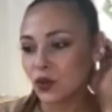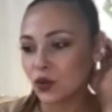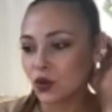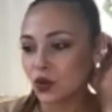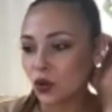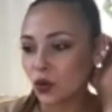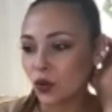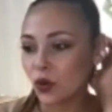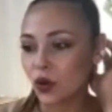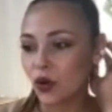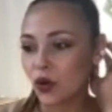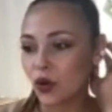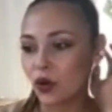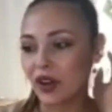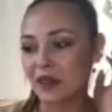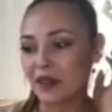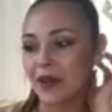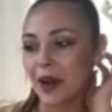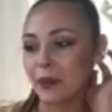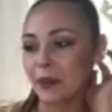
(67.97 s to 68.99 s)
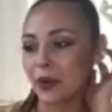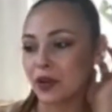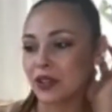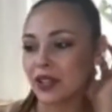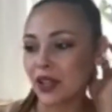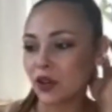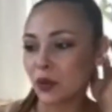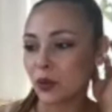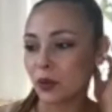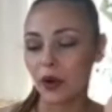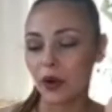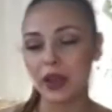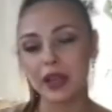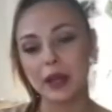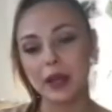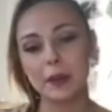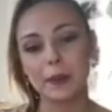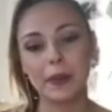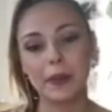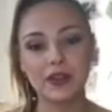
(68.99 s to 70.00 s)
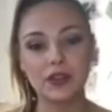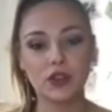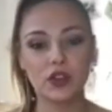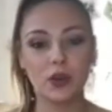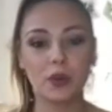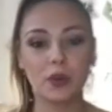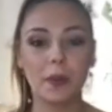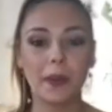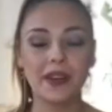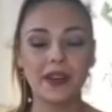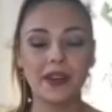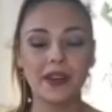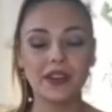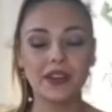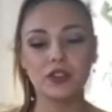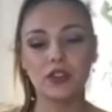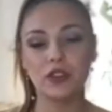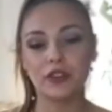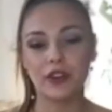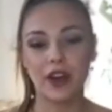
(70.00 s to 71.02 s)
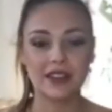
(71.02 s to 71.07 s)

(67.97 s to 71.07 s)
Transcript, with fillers: tutto quello che mi ha portato poi passo dopo passo a,